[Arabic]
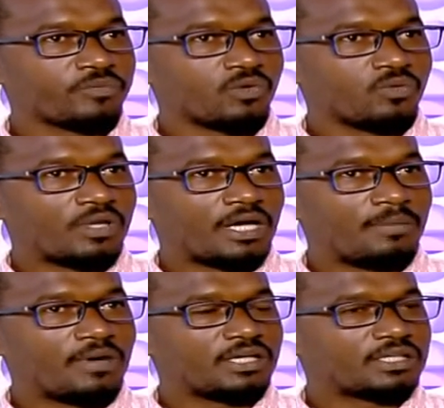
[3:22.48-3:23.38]

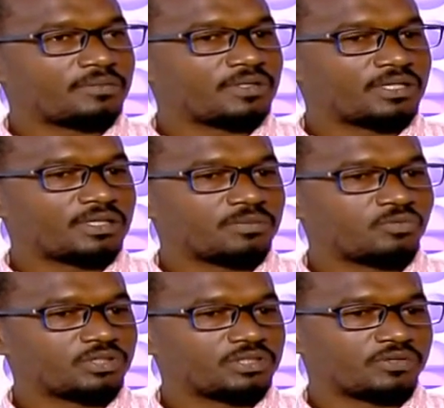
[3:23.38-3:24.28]
والأعباء الكبيرة اللي
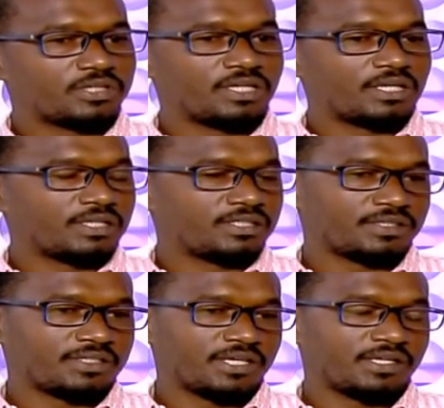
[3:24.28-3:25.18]
ممكن تواجهها اللجنة
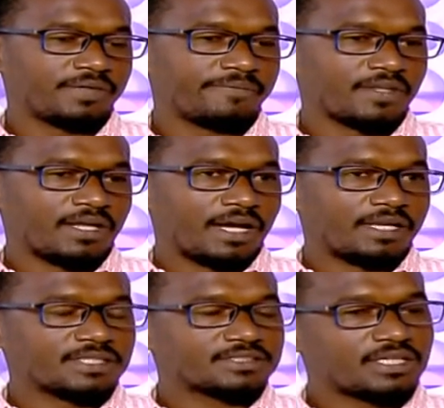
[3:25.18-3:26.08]
الجاية
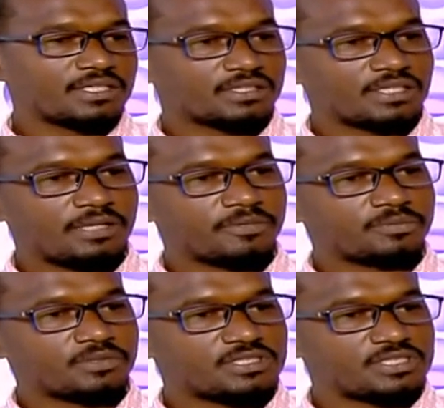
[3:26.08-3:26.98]
الناس كان طلبت
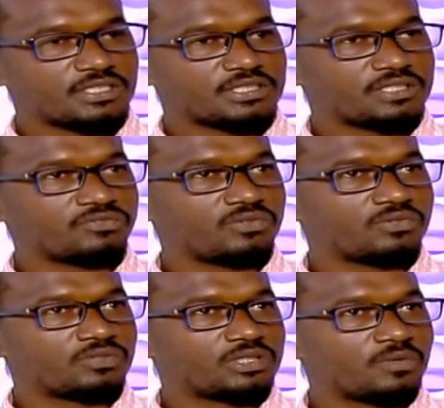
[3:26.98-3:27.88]
من السيد أشرف
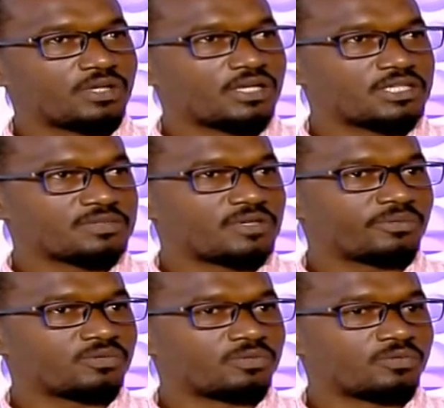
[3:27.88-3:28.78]
أنه يتولى زمام
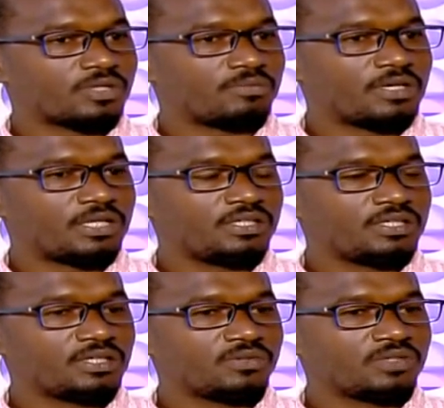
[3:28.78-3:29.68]
الأمور
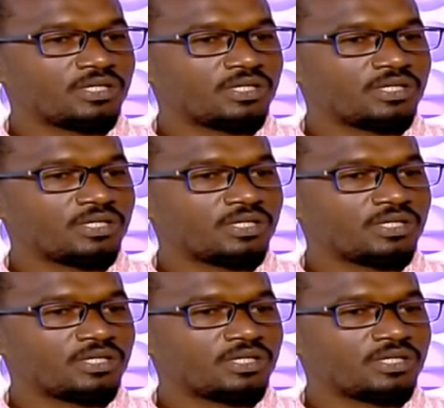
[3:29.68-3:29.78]
المالية